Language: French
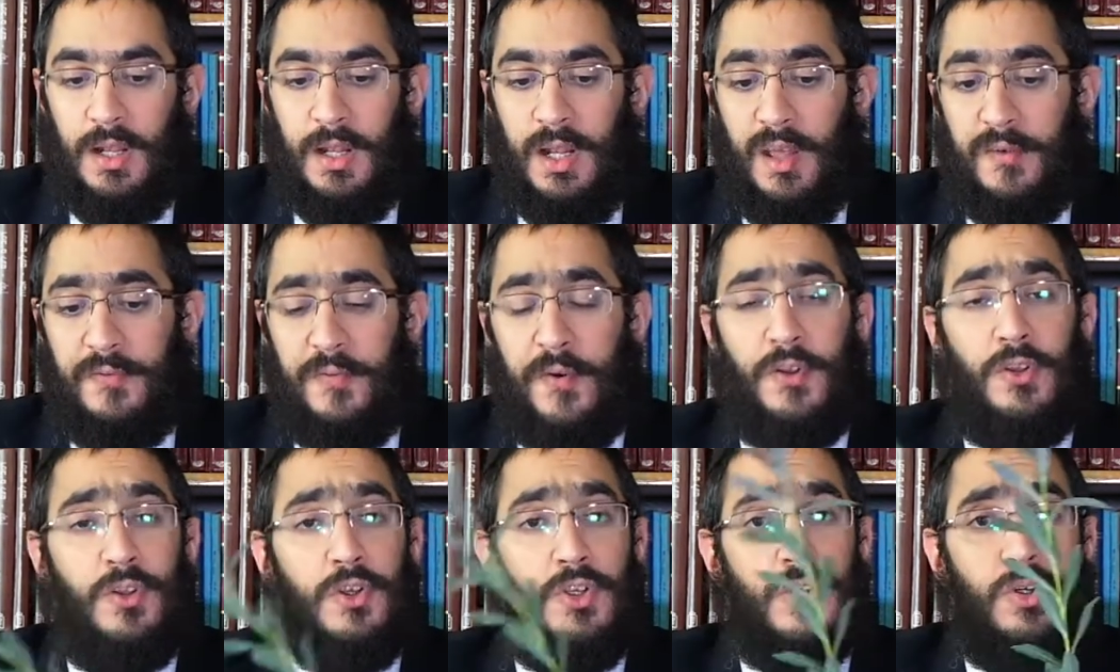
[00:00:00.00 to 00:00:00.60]
Les
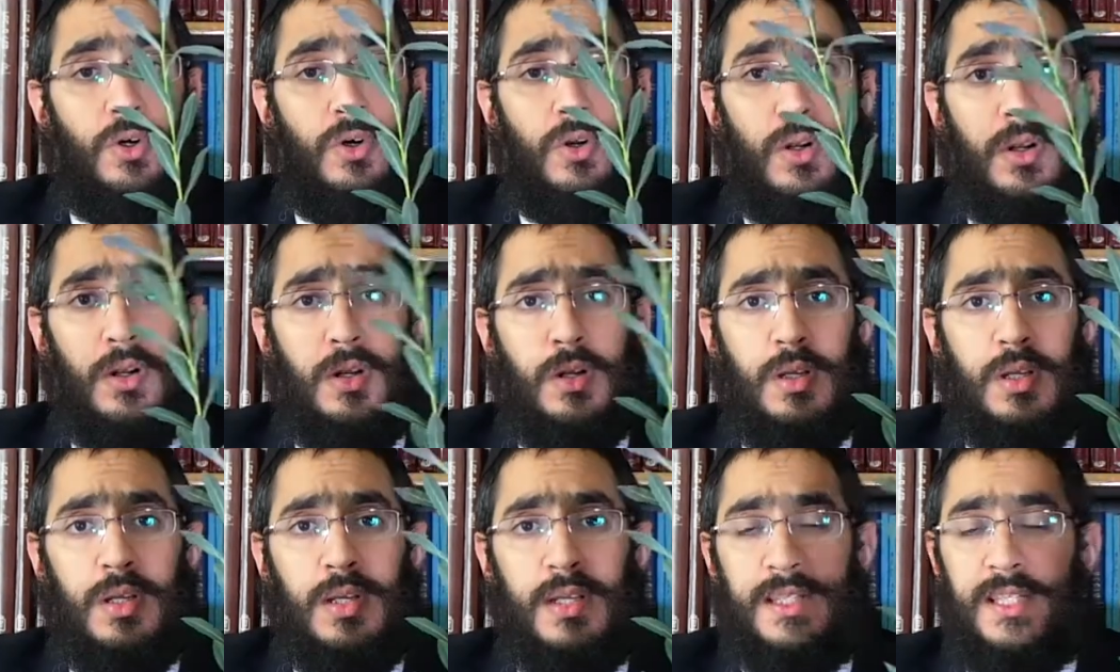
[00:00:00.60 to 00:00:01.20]
feuilles de saule
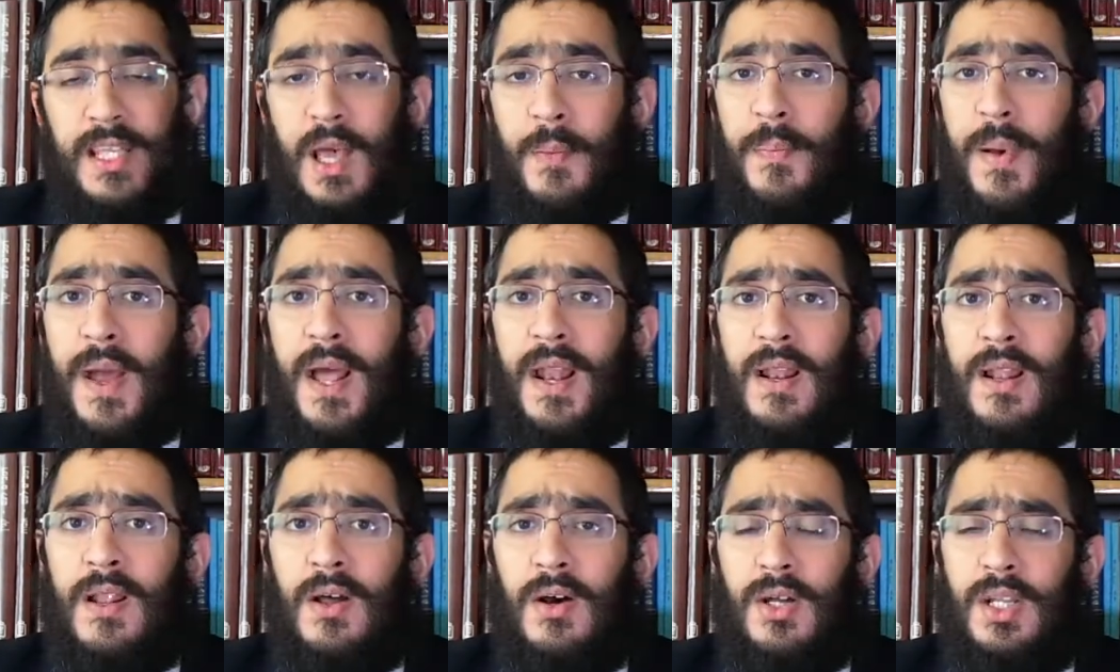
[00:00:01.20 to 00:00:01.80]

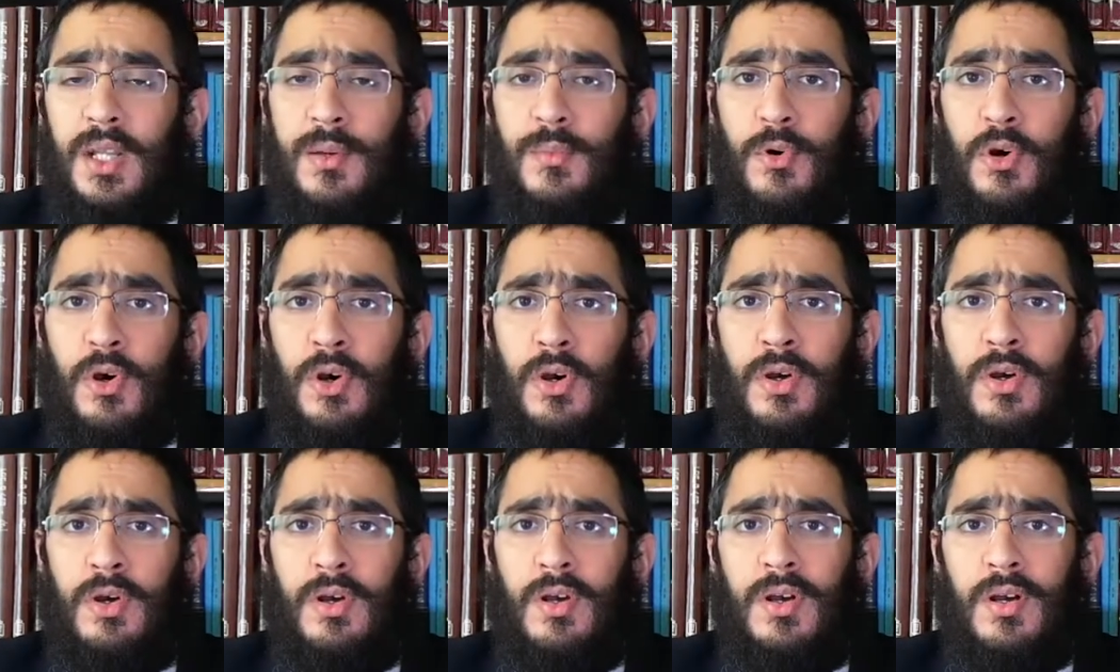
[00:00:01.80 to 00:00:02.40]
s'appellent en
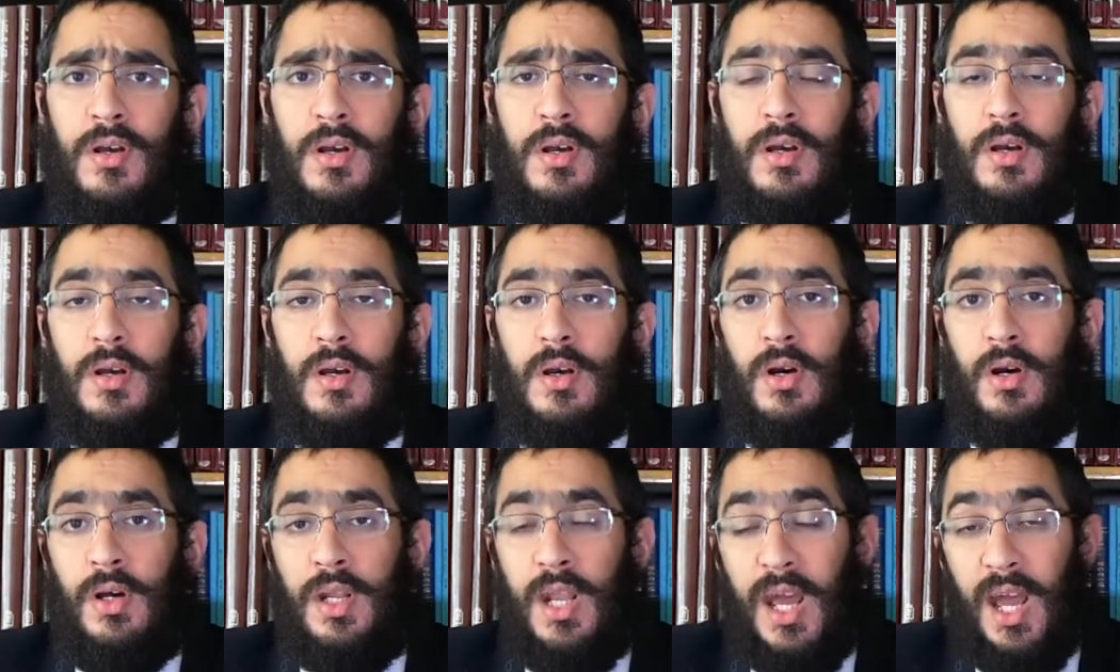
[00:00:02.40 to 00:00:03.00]
hébreu
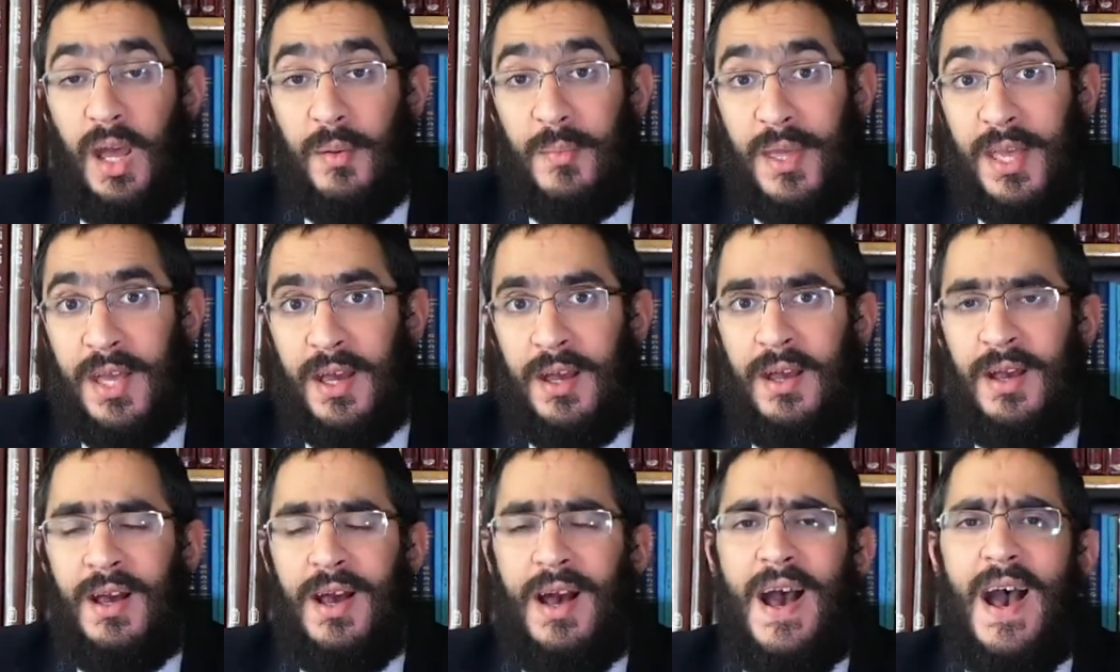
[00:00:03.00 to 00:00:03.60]
en
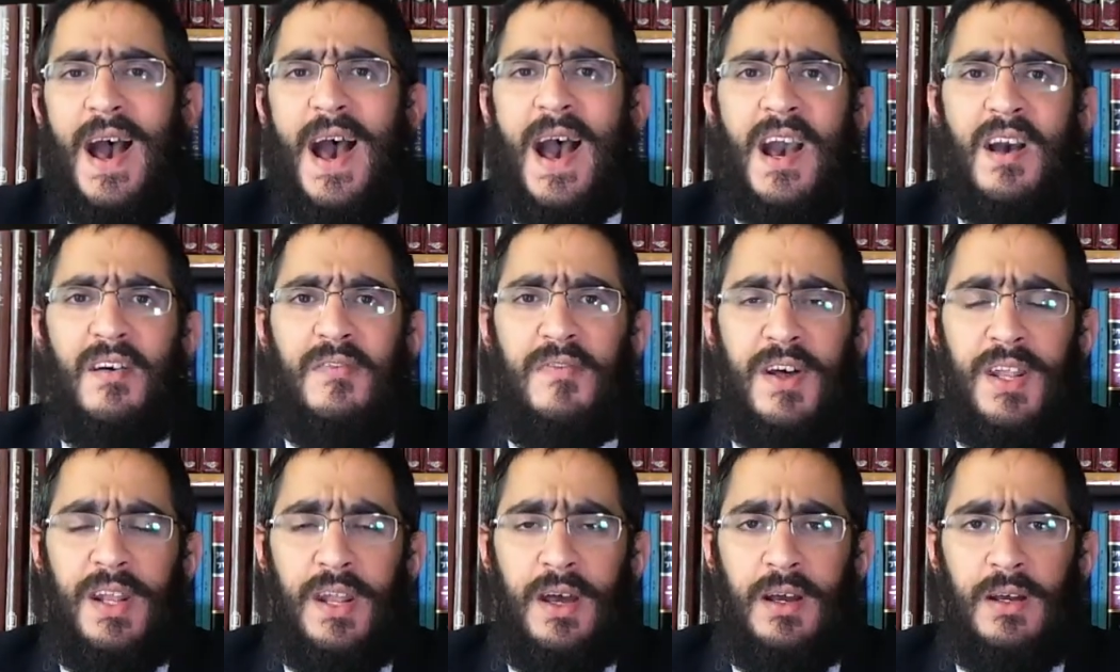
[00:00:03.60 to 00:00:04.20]
araméen,
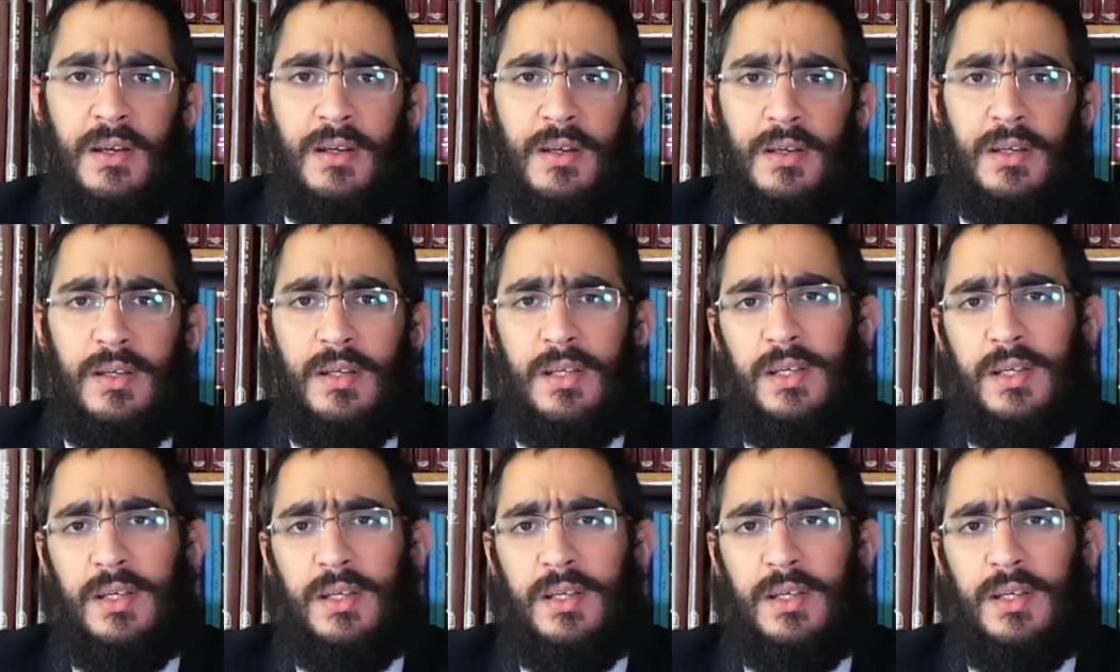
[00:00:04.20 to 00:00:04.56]
Arvana,